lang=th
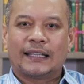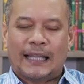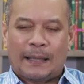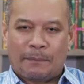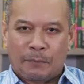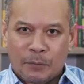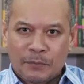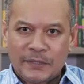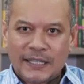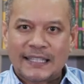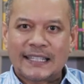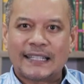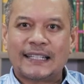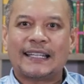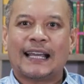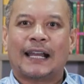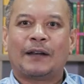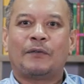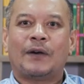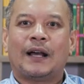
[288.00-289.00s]
แต่ผมจะยืน
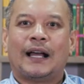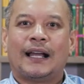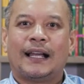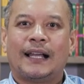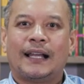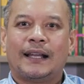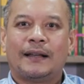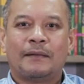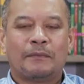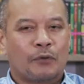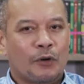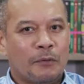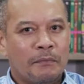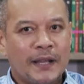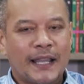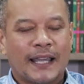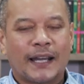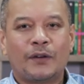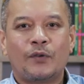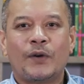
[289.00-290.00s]
ยันว่าผม
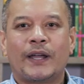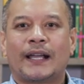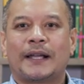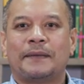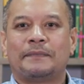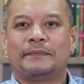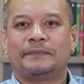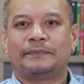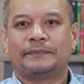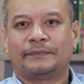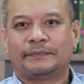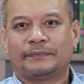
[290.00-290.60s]
ไม่เห็นด้วยครับ